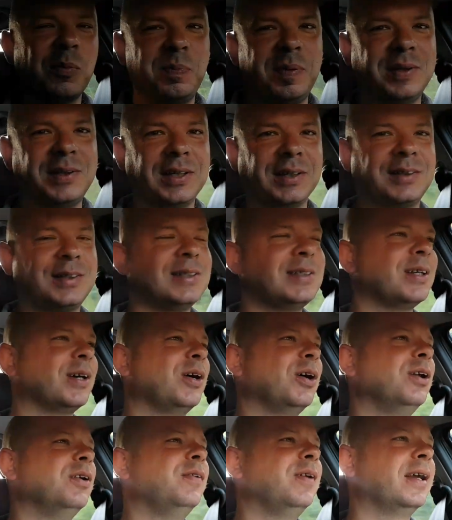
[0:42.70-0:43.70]
picia czy
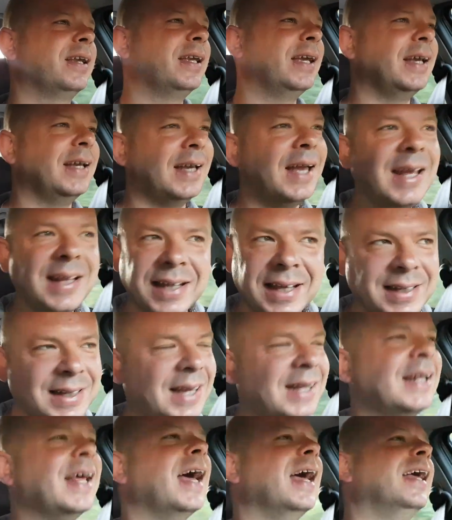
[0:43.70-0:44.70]
cokolwiek. Nie, nie,
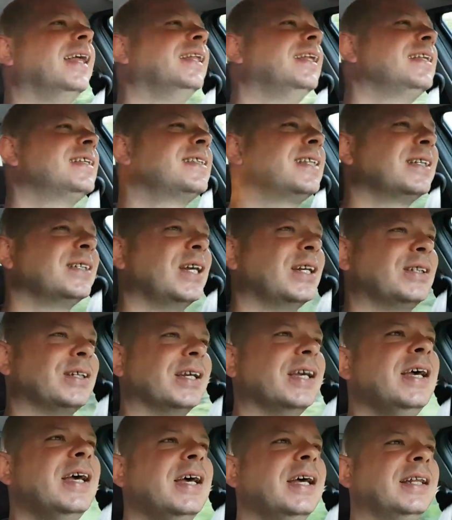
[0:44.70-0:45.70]
nie, nie, nic z tych rzeczy.